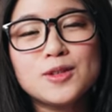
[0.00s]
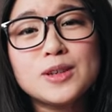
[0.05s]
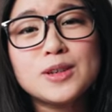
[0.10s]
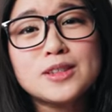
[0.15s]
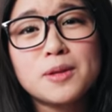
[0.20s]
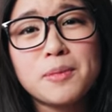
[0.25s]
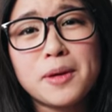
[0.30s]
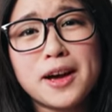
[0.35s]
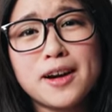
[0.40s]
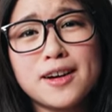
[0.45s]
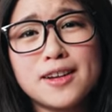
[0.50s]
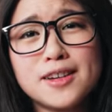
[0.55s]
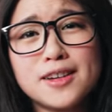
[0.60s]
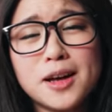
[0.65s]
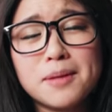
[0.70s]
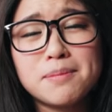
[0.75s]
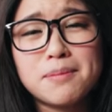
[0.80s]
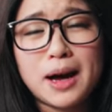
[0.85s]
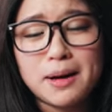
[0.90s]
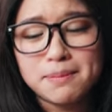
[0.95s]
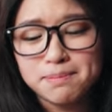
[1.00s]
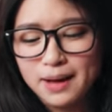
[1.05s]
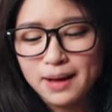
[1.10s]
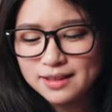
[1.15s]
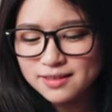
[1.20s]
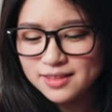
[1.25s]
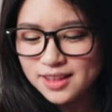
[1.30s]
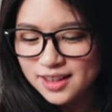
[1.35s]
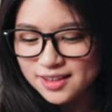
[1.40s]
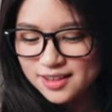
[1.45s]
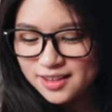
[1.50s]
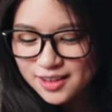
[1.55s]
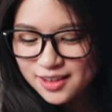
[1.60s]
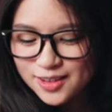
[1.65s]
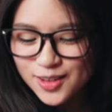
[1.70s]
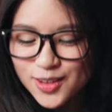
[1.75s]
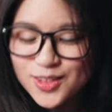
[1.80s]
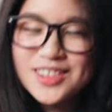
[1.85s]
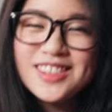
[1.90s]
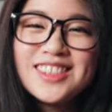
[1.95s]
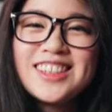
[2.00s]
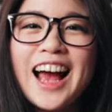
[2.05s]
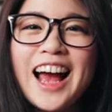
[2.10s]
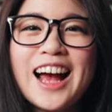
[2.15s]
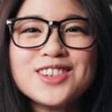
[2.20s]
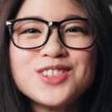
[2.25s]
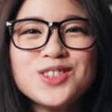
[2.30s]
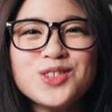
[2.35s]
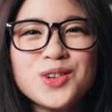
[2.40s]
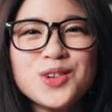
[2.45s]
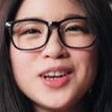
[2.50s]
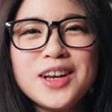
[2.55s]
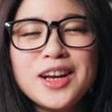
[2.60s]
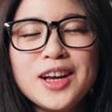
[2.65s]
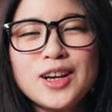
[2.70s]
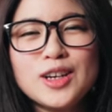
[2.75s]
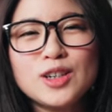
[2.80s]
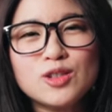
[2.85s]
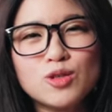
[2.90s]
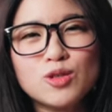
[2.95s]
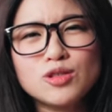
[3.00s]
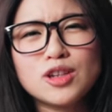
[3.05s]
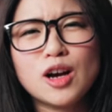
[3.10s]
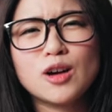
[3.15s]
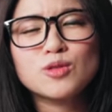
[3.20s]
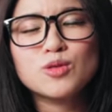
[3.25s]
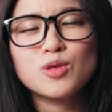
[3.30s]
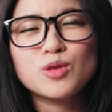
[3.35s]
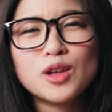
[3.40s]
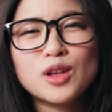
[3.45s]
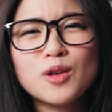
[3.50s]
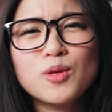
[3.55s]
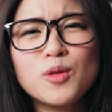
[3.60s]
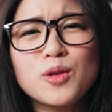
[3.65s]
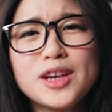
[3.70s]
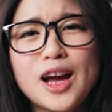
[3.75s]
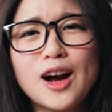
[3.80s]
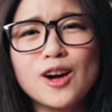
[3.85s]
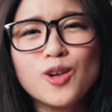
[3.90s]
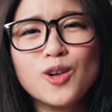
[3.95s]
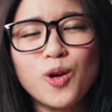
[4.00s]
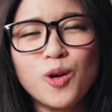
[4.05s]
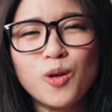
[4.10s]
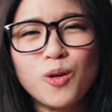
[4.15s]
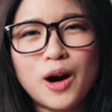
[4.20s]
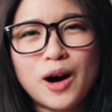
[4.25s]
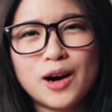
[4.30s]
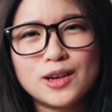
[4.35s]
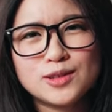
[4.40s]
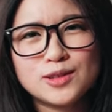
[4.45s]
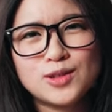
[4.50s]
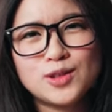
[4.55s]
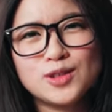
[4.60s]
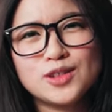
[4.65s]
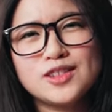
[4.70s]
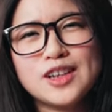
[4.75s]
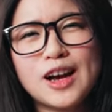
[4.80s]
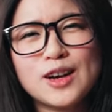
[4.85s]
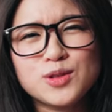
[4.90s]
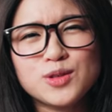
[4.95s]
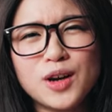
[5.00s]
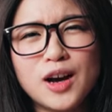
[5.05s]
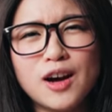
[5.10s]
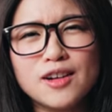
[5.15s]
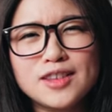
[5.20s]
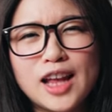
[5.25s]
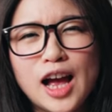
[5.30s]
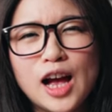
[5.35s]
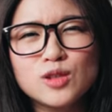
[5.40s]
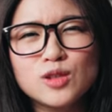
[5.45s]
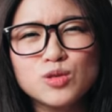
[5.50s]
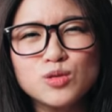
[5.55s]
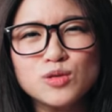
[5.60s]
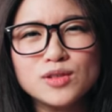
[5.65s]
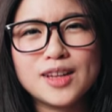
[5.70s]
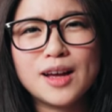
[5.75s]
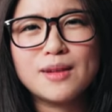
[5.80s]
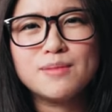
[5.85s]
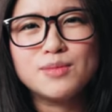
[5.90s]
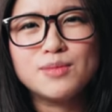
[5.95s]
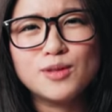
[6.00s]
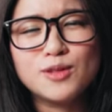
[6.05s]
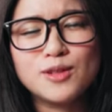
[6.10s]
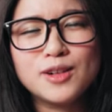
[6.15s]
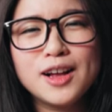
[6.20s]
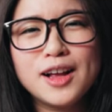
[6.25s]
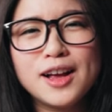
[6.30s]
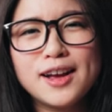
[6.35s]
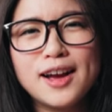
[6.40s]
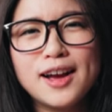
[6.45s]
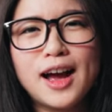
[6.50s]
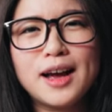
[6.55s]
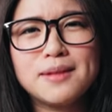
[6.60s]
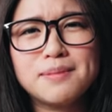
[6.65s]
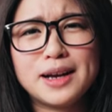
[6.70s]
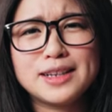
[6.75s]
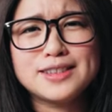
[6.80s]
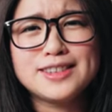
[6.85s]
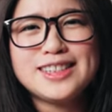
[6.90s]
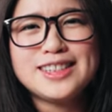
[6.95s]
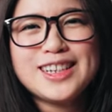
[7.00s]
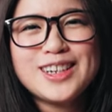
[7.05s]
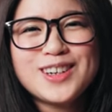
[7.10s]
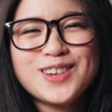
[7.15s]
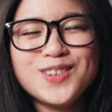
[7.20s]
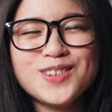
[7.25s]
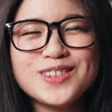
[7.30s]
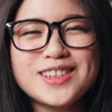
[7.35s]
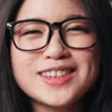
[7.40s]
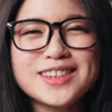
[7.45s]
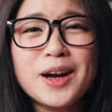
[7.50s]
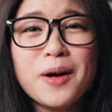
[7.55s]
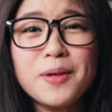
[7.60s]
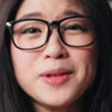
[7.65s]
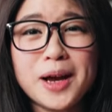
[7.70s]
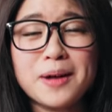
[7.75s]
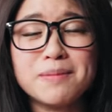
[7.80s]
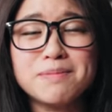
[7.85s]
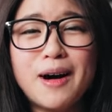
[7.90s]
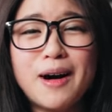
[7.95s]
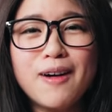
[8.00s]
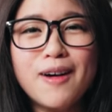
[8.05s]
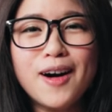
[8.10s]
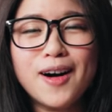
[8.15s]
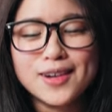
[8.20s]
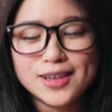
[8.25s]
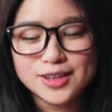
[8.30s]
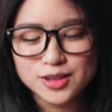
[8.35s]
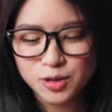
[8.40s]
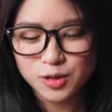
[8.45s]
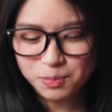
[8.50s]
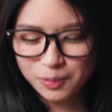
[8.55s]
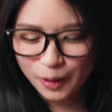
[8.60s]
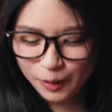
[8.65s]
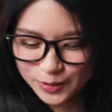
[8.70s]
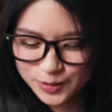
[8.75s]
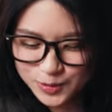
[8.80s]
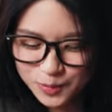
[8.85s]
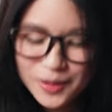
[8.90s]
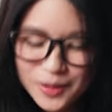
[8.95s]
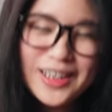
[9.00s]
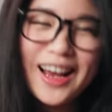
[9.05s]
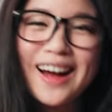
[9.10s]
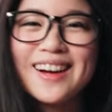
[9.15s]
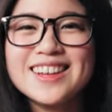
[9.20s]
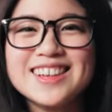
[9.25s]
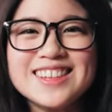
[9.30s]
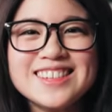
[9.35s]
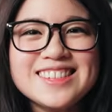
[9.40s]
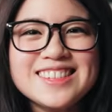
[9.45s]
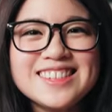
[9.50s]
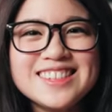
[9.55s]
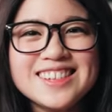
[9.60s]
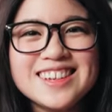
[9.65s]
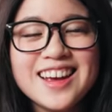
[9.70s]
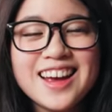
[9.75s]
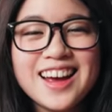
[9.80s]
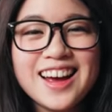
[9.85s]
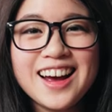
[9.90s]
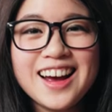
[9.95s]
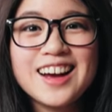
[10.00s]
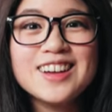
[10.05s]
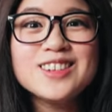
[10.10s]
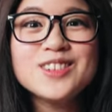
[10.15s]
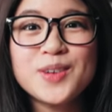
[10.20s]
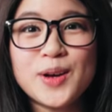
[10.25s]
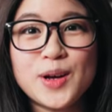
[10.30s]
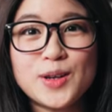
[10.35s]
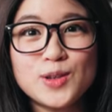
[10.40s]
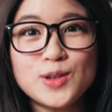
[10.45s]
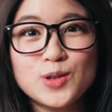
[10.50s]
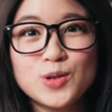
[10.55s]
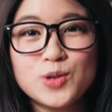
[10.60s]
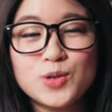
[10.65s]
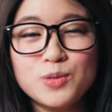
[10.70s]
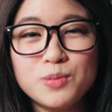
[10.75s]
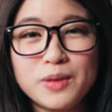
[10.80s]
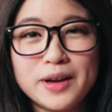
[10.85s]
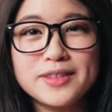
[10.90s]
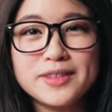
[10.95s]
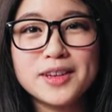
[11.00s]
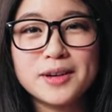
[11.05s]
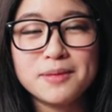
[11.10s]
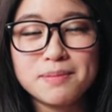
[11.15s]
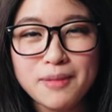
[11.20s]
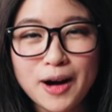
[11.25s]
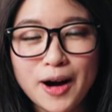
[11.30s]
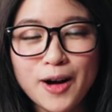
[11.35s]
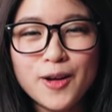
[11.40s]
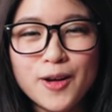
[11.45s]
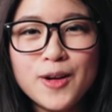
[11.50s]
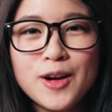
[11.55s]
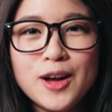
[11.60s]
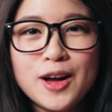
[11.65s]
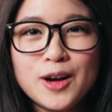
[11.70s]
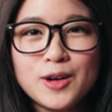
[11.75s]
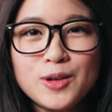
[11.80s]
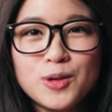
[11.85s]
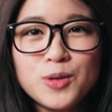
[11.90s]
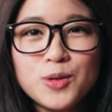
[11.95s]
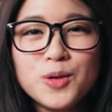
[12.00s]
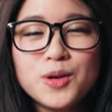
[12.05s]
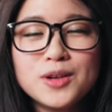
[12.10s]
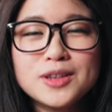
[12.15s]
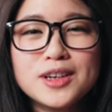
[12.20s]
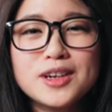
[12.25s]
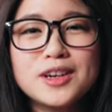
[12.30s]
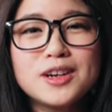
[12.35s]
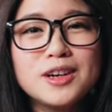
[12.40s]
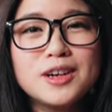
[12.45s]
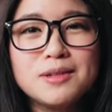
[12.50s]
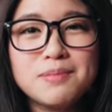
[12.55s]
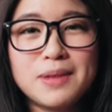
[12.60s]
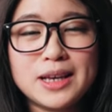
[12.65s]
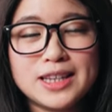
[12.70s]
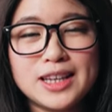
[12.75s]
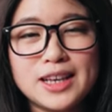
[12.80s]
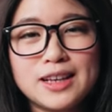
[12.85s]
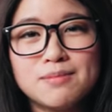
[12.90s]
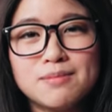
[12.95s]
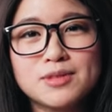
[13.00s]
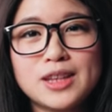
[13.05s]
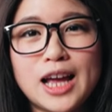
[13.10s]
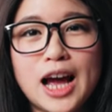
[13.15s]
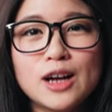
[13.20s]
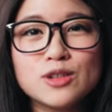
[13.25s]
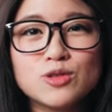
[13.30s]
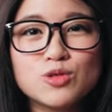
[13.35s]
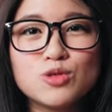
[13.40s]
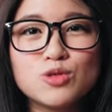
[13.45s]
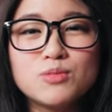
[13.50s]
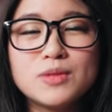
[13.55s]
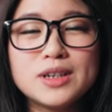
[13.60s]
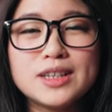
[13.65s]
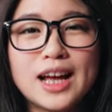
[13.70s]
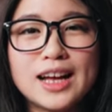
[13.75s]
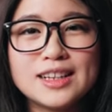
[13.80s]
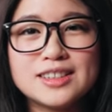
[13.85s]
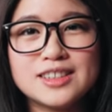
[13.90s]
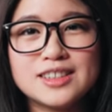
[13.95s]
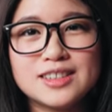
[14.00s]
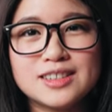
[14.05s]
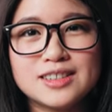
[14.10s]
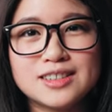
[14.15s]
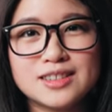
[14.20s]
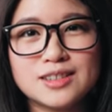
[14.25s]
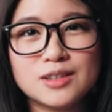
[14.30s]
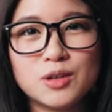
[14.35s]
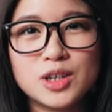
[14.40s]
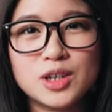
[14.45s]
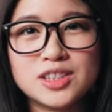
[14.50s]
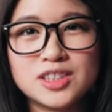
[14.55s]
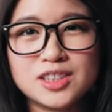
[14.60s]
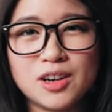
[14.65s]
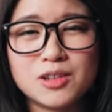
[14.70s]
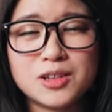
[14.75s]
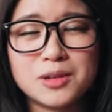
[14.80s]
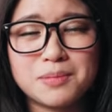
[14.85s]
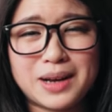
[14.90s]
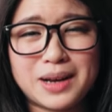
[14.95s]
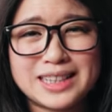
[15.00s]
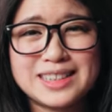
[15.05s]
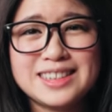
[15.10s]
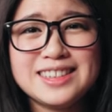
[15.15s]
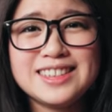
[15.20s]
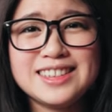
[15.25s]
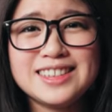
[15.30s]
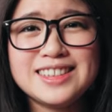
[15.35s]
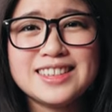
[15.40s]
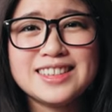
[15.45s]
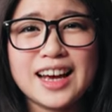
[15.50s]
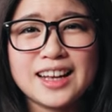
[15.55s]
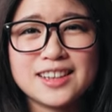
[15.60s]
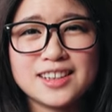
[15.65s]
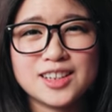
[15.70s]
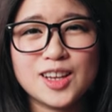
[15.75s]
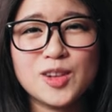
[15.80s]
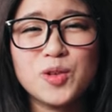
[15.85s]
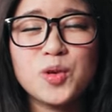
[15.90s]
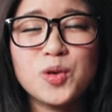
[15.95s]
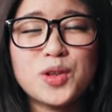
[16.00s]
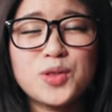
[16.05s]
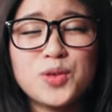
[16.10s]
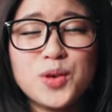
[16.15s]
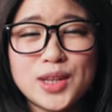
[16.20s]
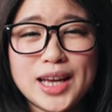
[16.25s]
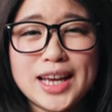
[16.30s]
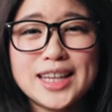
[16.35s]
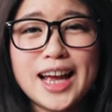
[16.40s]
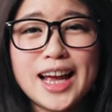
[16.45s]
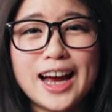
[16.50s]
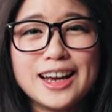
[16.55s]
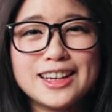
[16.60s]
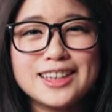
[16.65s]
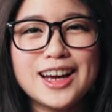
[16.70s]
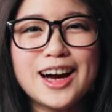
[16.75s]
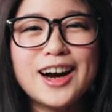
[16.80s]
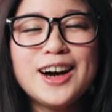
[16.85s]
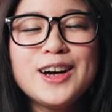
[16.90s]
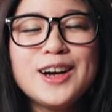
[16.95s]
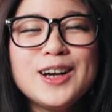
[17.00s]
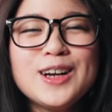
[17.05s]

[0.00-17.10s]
因为这边很冷嘛，半年呢都是下雪，所以我想说，那如果养狗的话，其实下雪还要带它出去散步，还蛮辛苦的，那我养猫好了，就不知道为什么养了一只很喜欢出门的猫。如果呢每天不带它出门，它其实会叫得蛮凄惨，像虐虐待它一样。